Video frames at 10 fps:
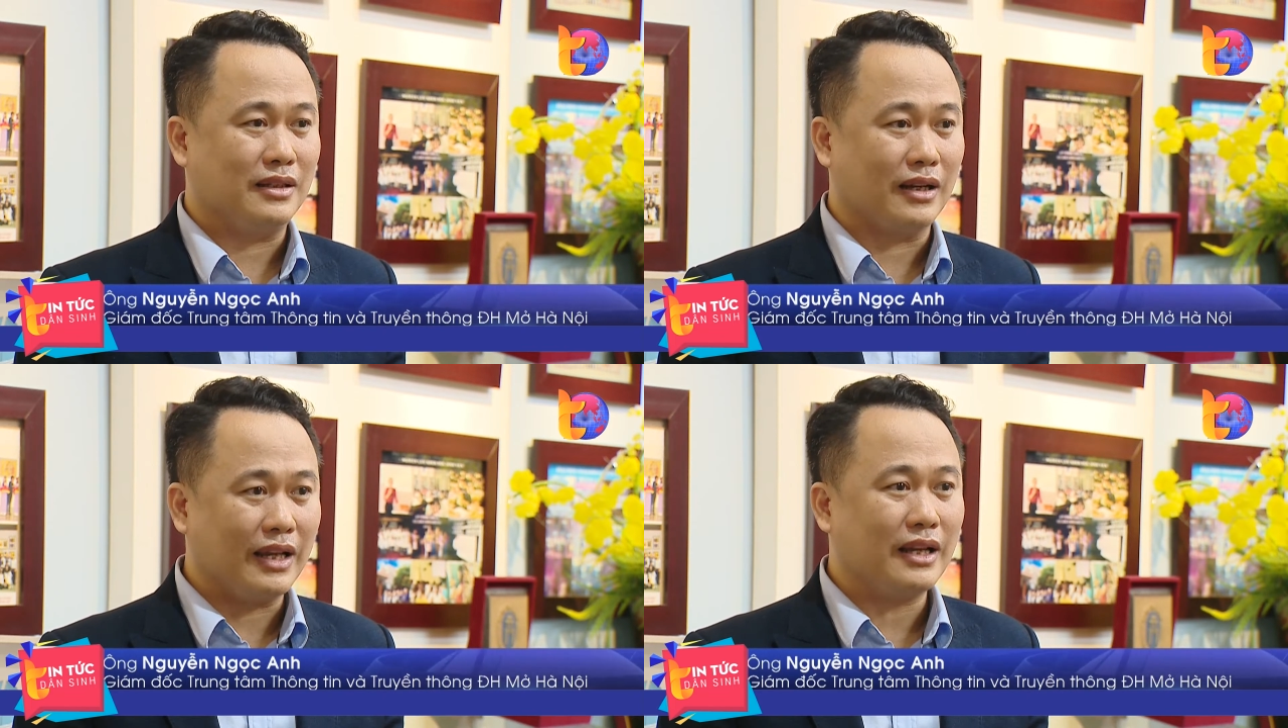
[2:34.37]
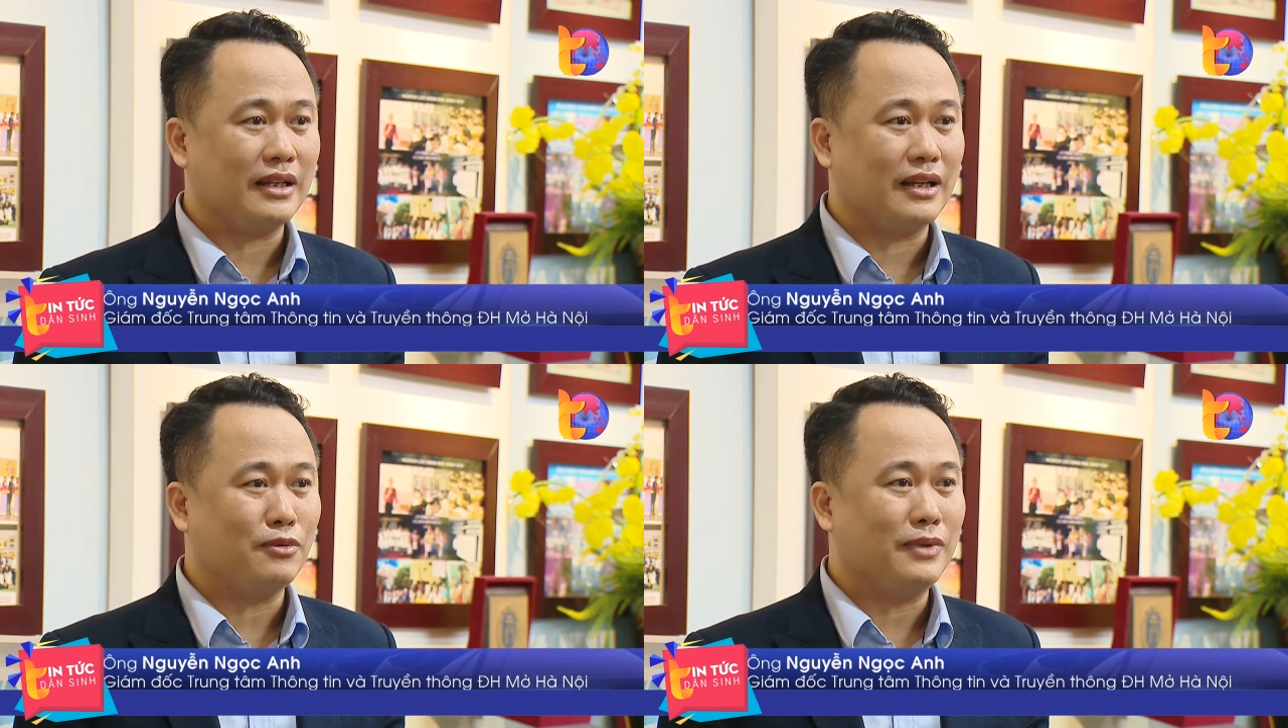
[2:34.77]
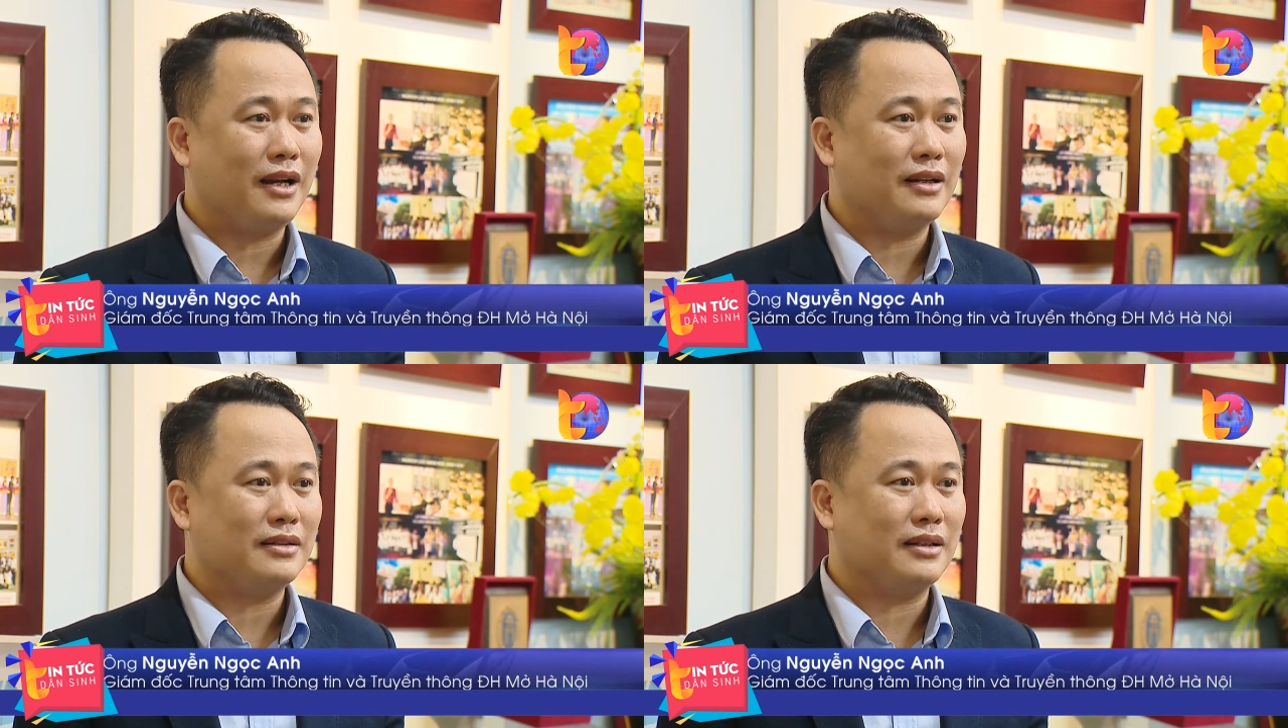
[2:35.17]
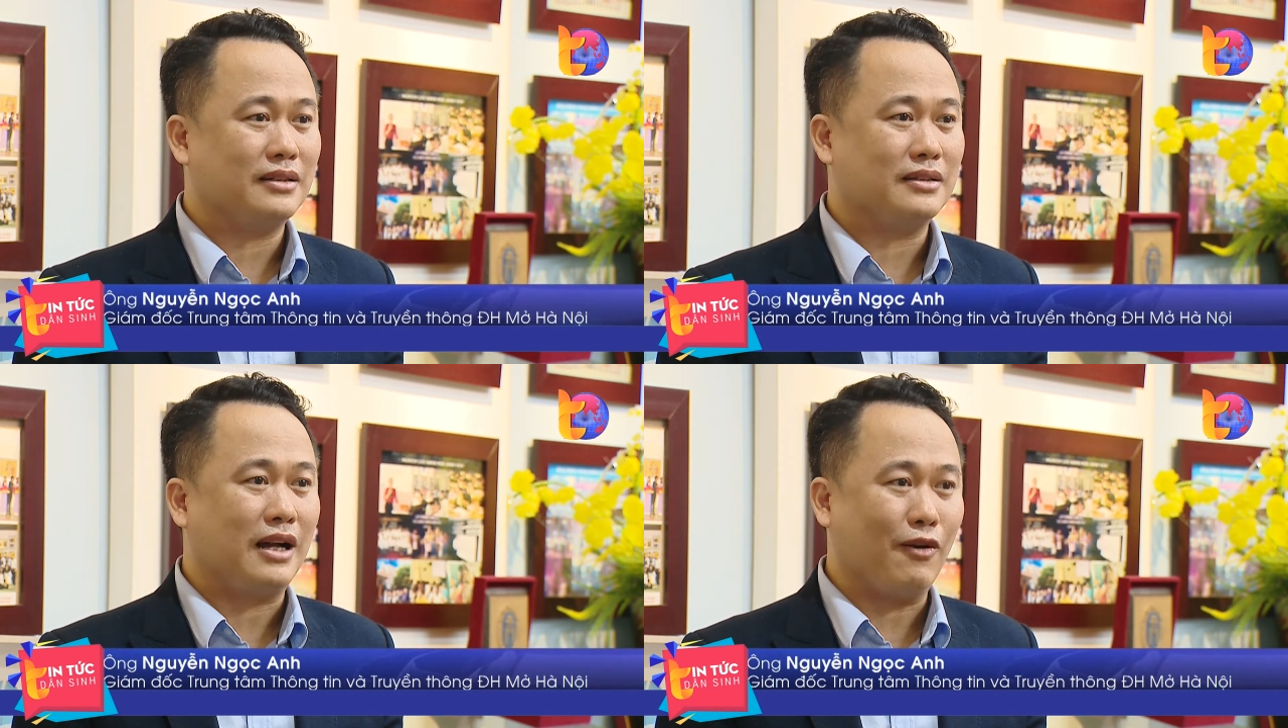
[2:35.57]
thực hiện cái công tác
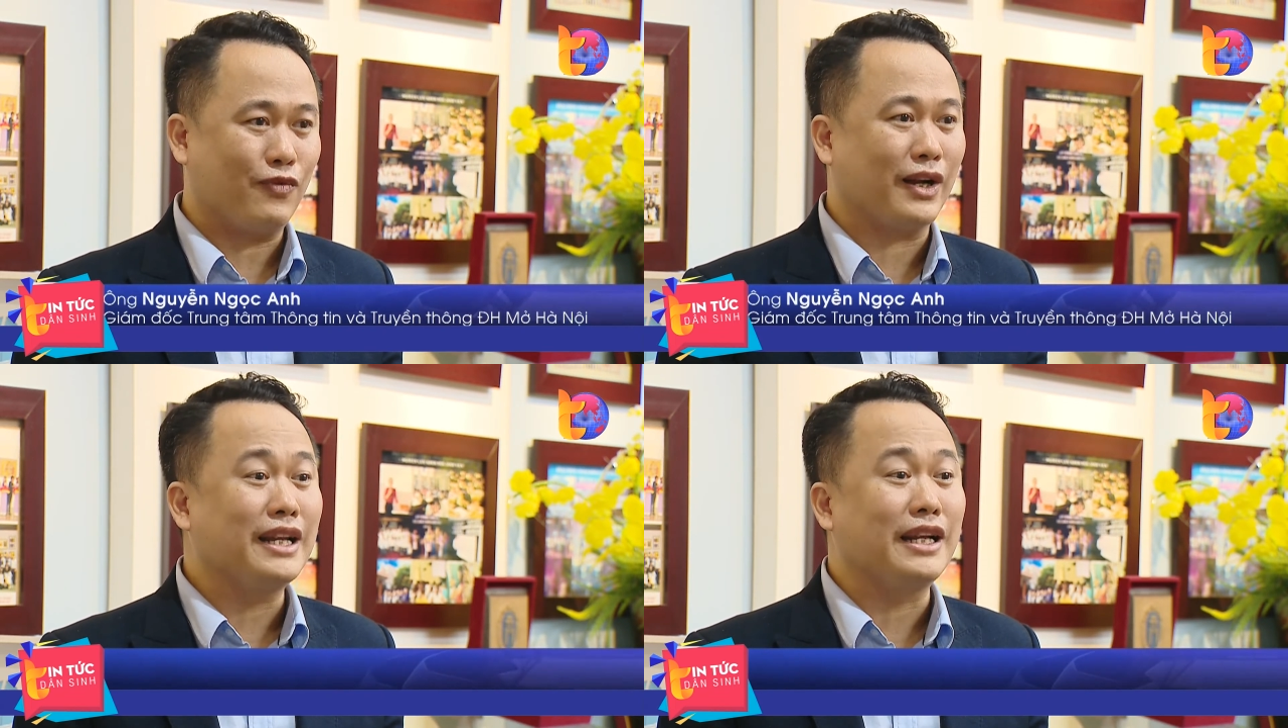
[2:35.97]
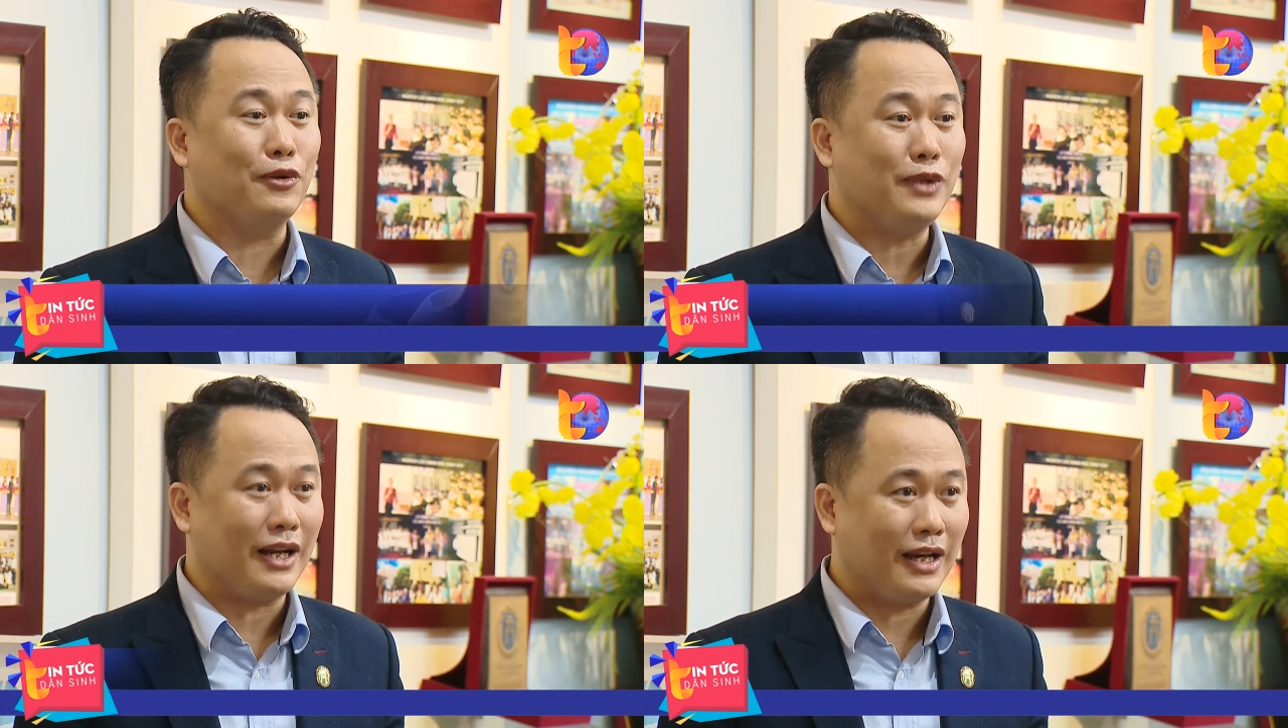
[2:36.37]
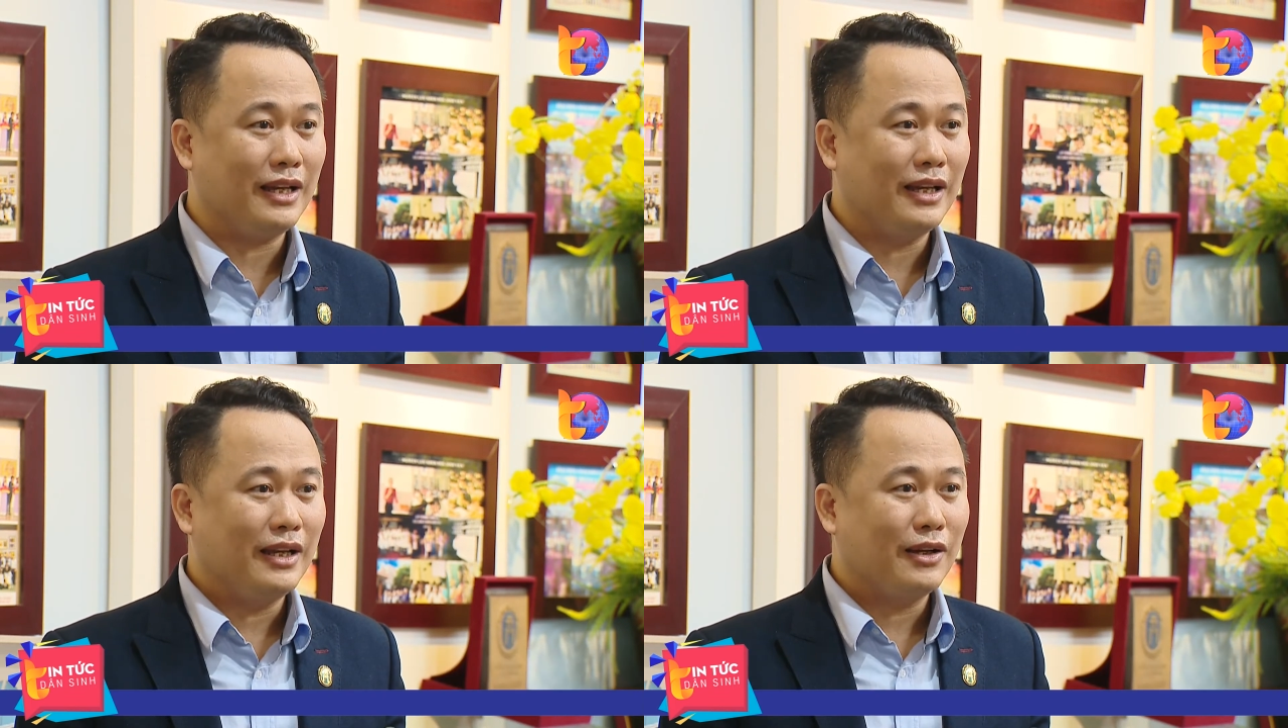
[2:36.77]
học và nghiên cứu tại đây